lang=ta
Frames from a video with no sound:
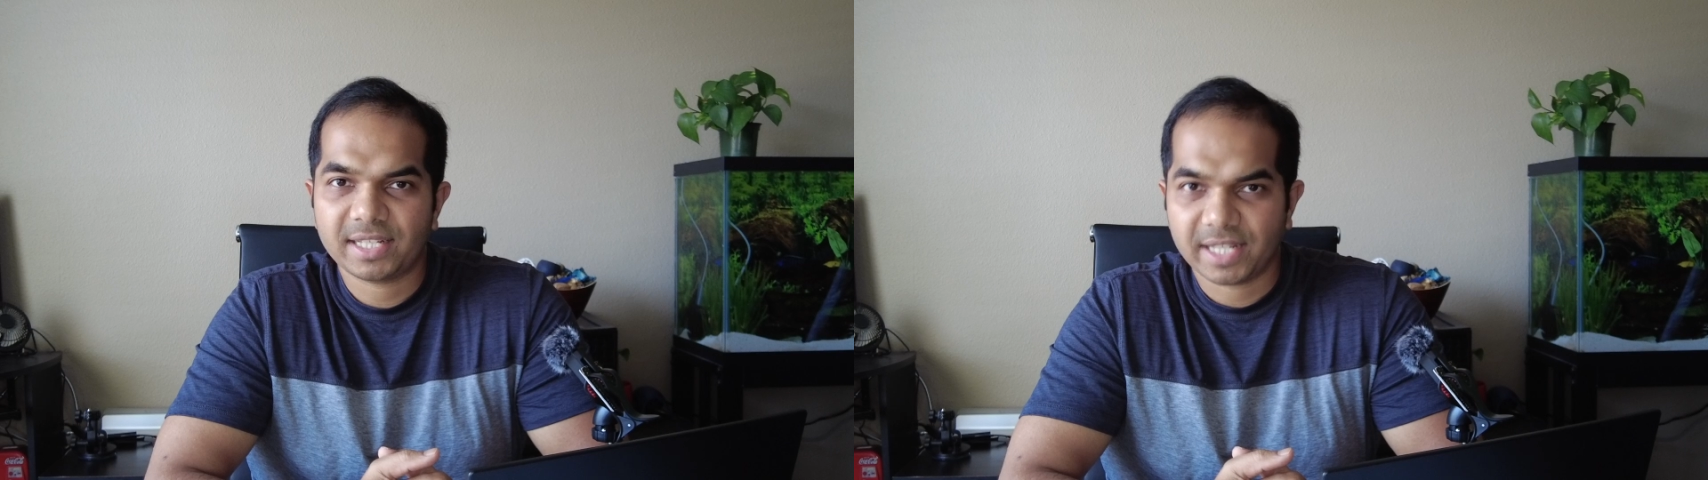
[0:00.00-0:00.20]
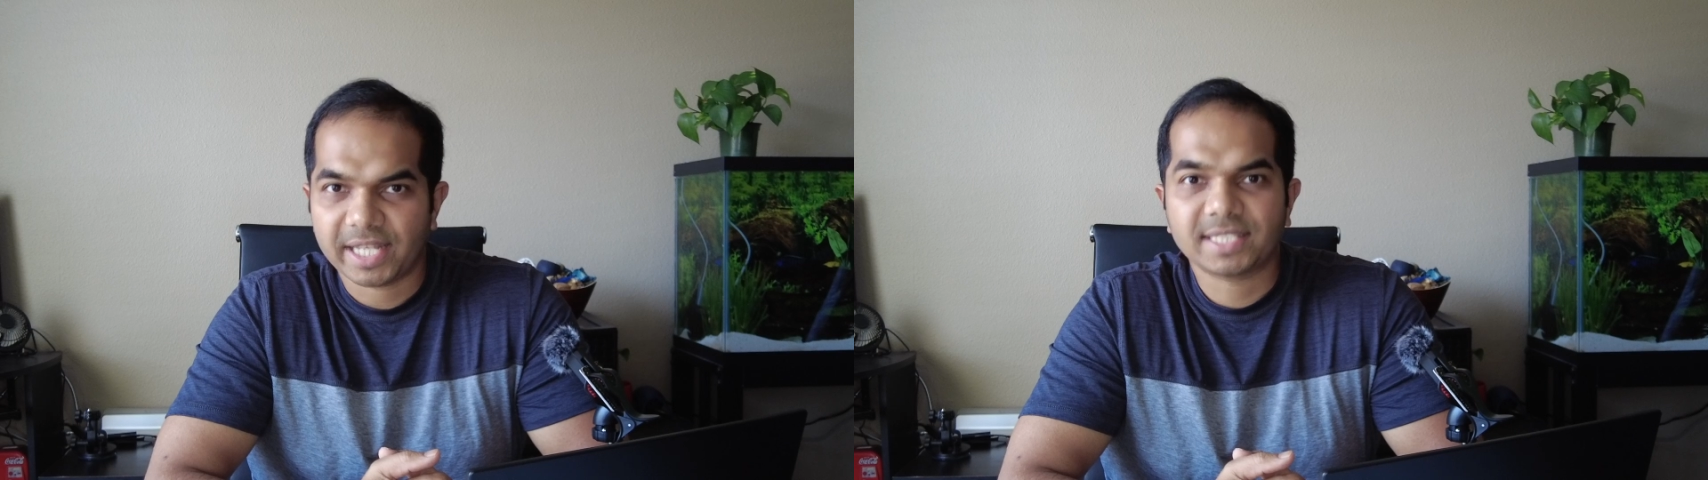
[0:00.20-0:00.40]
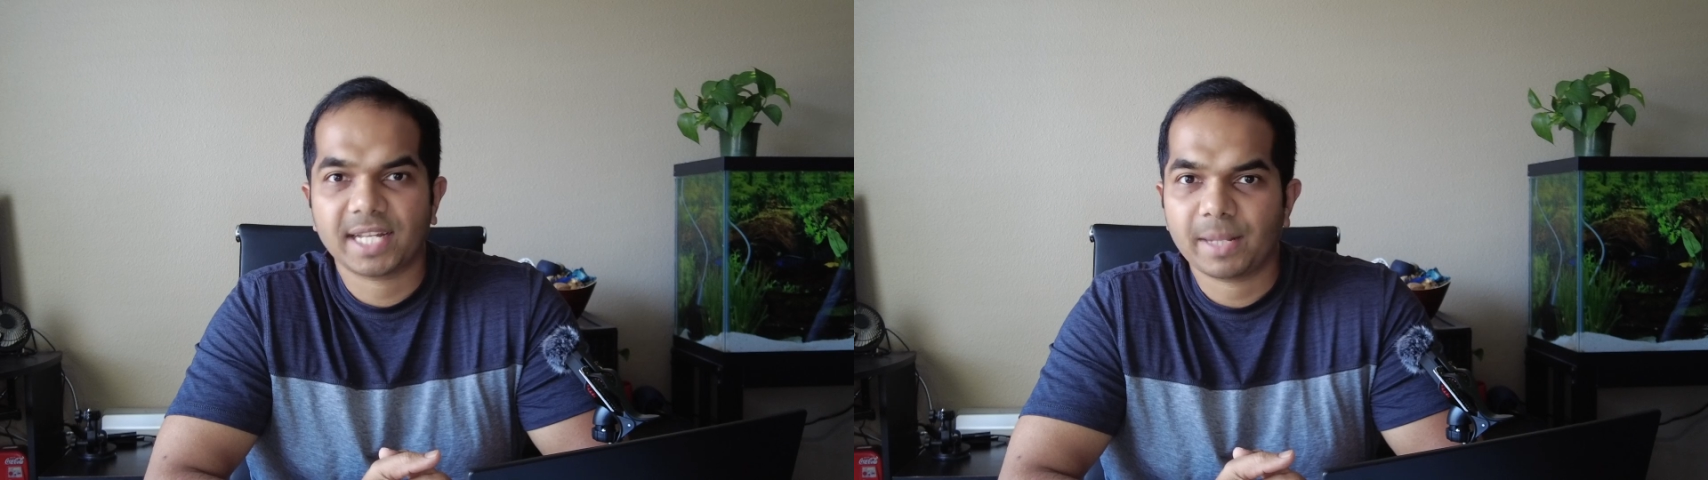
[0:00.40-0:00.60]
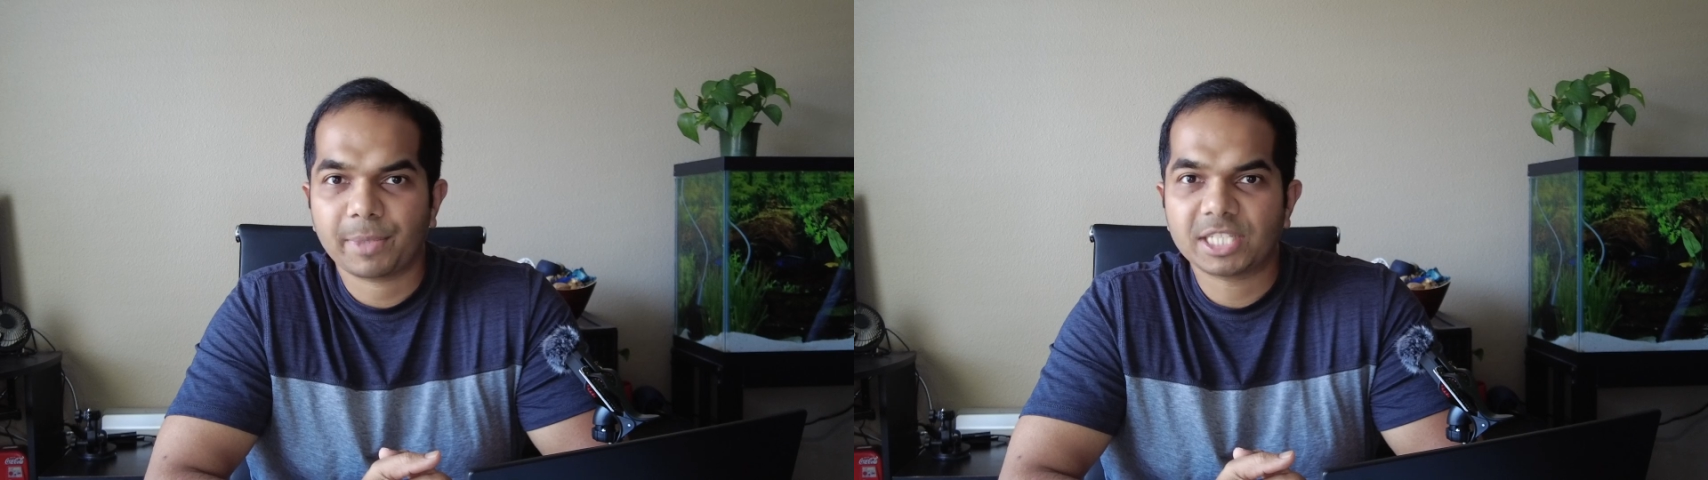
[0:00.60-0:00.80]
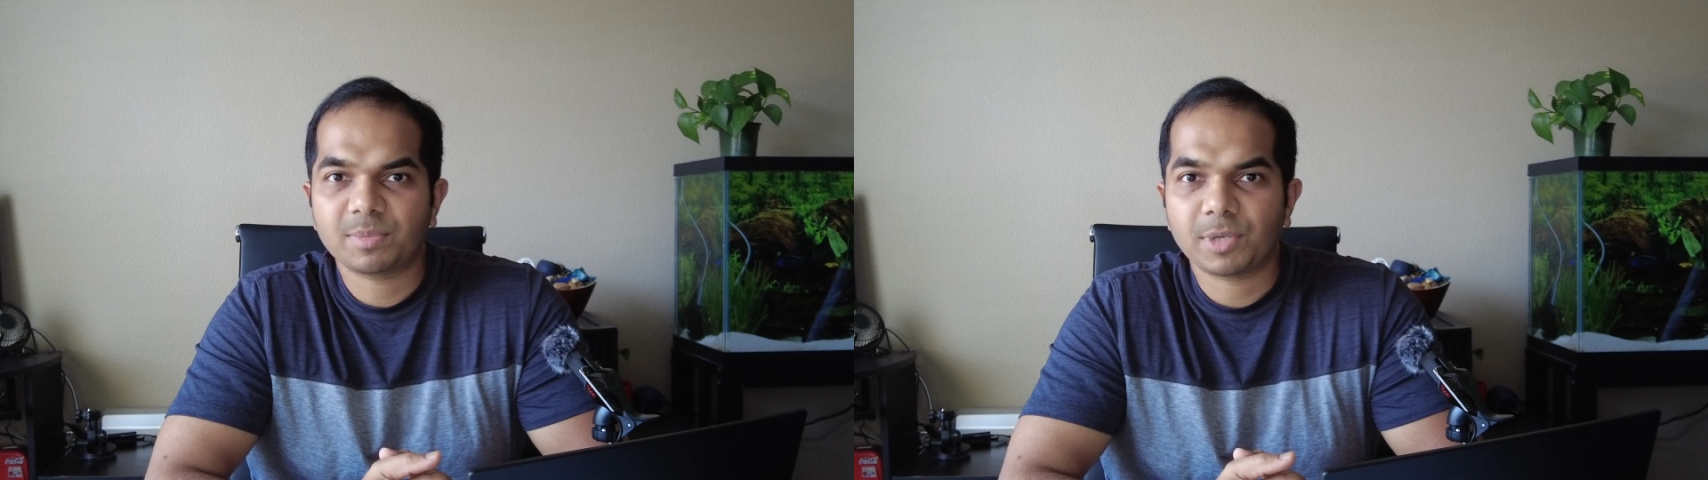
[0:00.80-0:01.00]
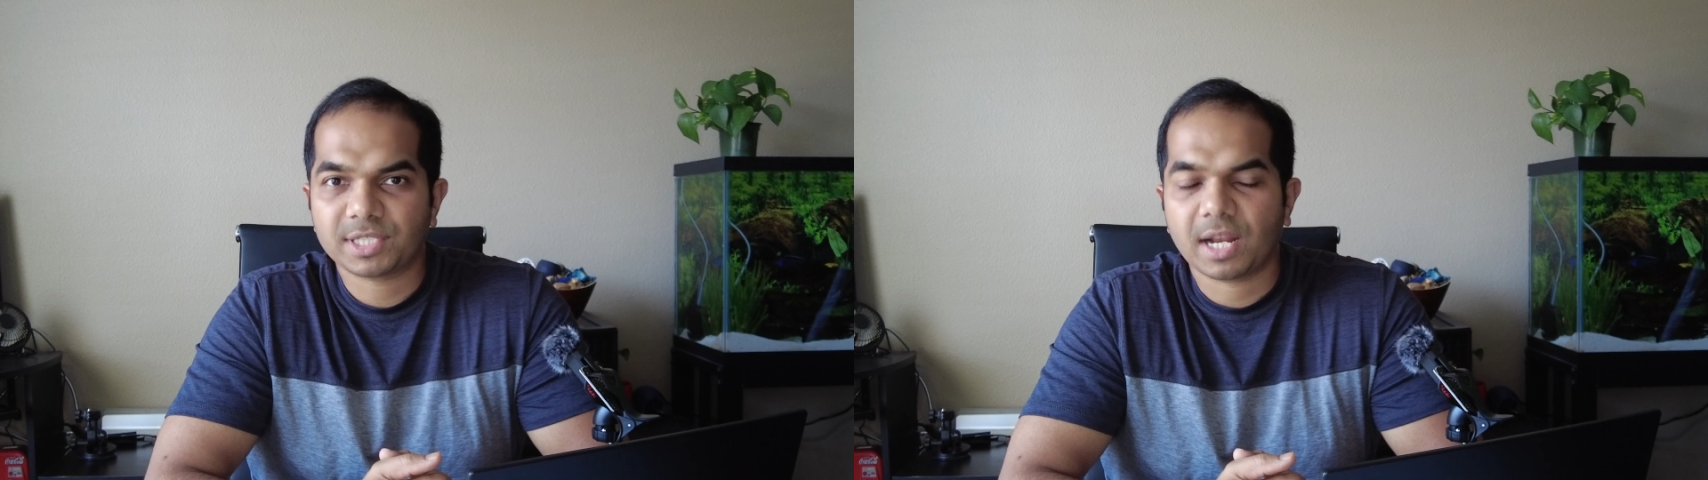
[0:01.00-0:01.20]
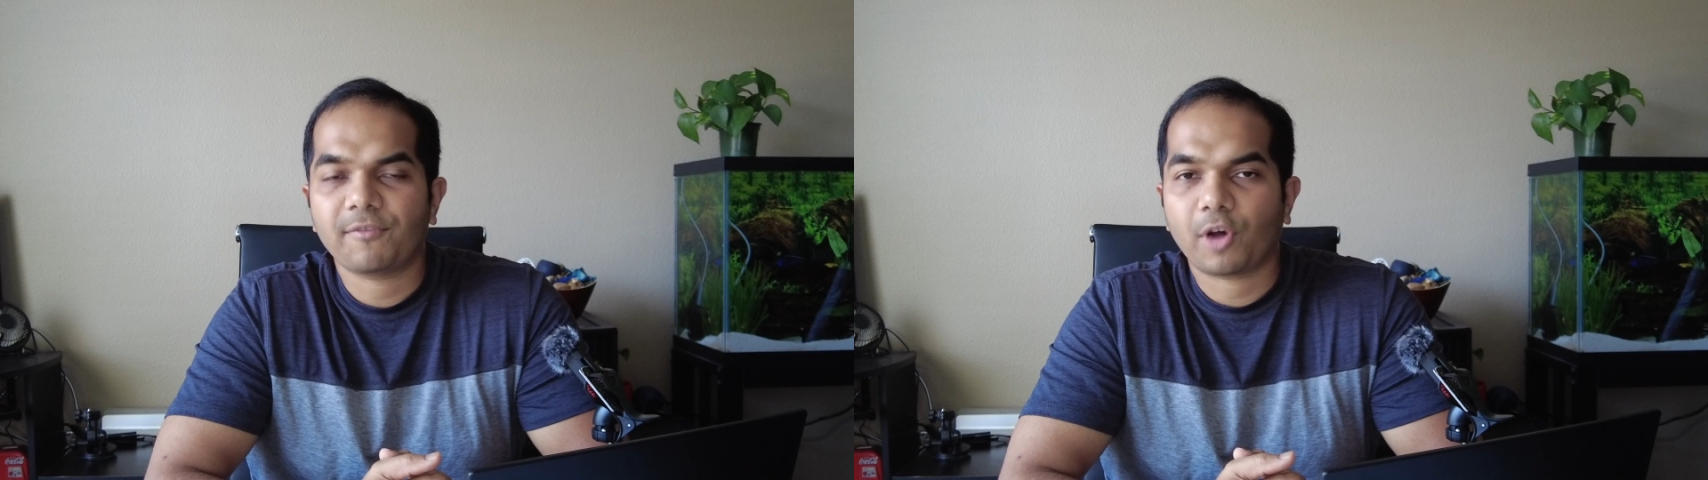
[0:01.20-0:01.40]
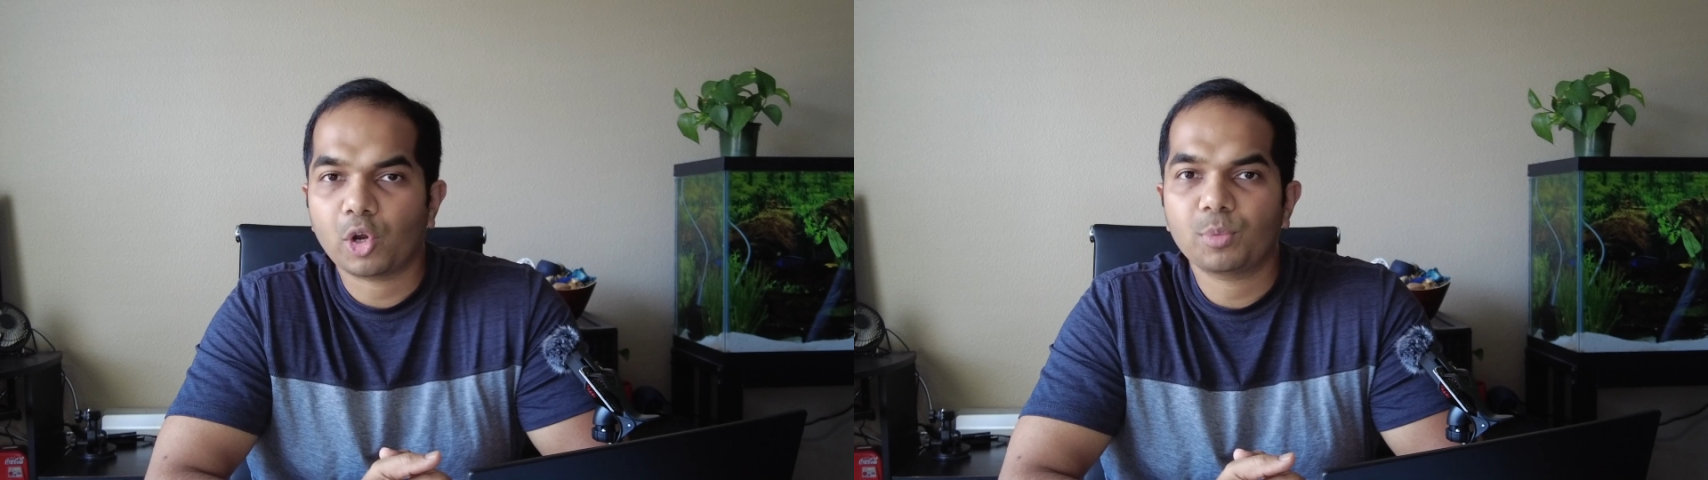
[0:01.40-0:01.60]
இந்த எஸ்ஆர்ஐ
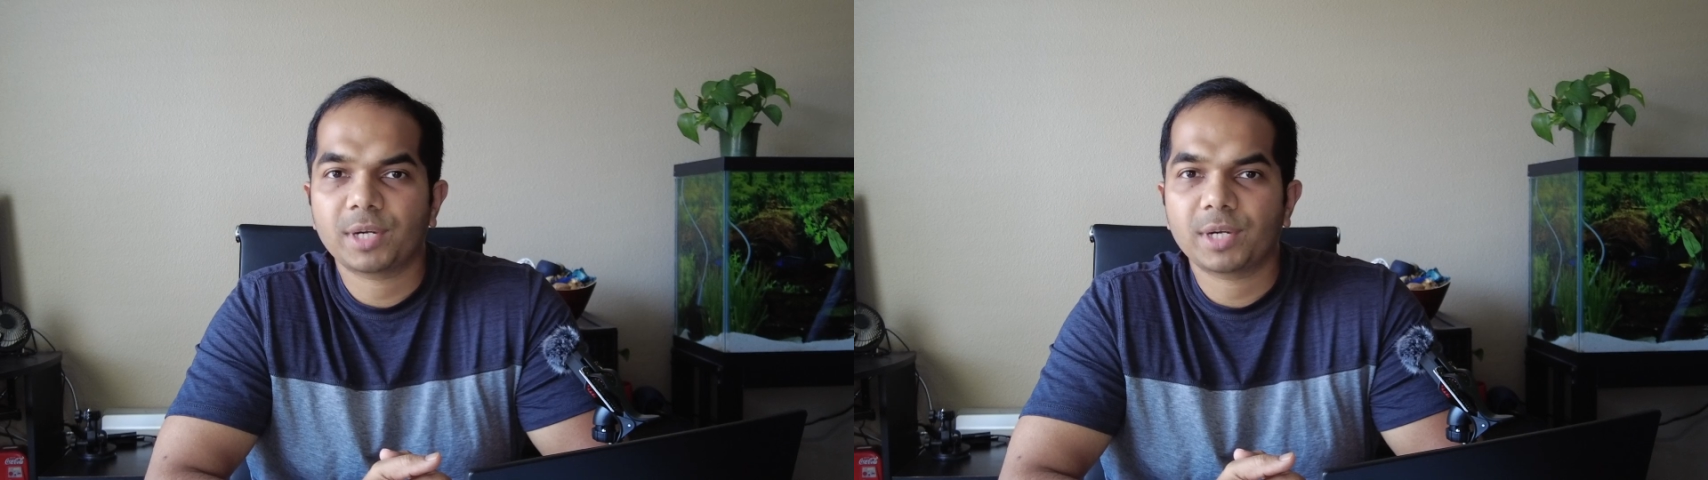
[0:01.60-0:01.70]
பிரின்சிபல்ஸ்லாம் ஃபாலோ